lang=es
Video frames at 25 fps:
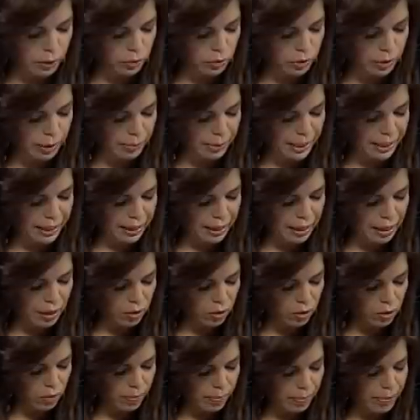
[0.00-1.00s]
usted me ha
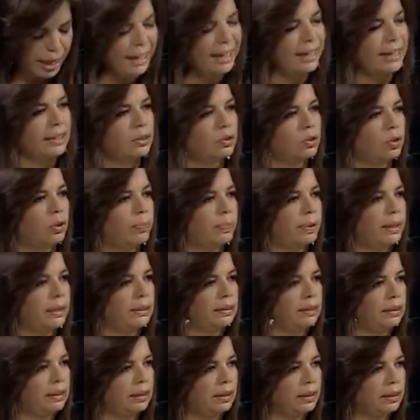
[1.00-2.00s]
dejado más que
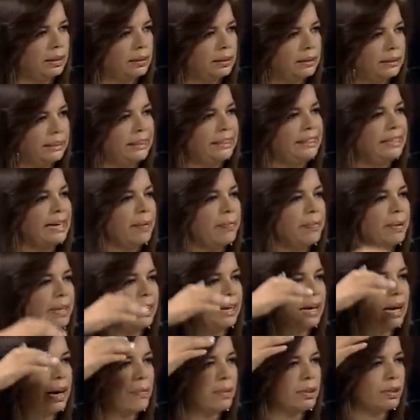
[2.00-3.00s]
sorprendida. Si ya me
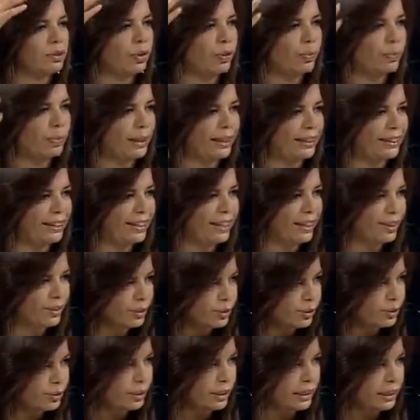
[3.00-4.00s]
dejaba sorprendida
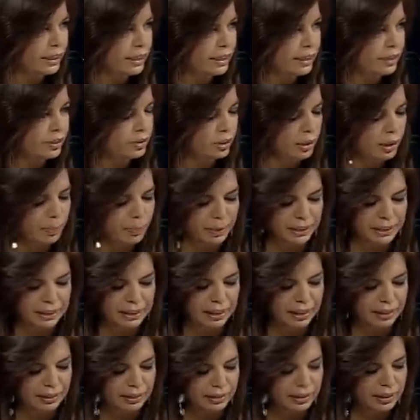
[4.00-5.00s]
con sus declaraciones
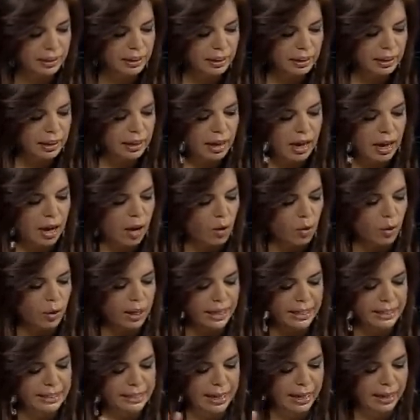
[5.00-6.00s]
pasadas,
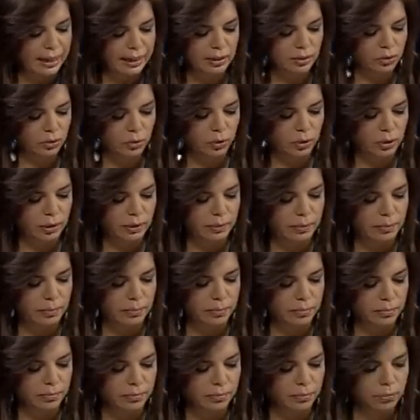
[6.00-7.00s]
Ahora ya estoy
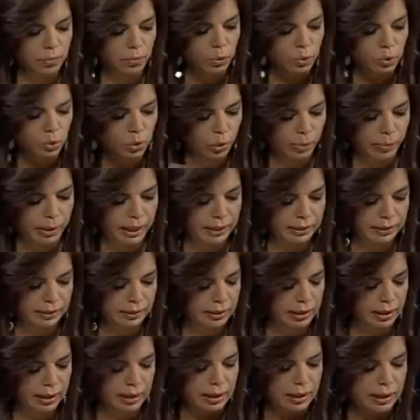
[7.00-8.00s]
mucho más,
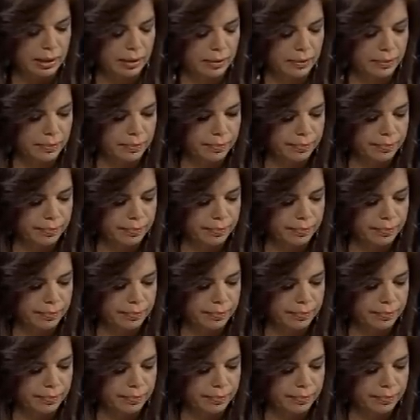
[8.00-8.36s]
eh,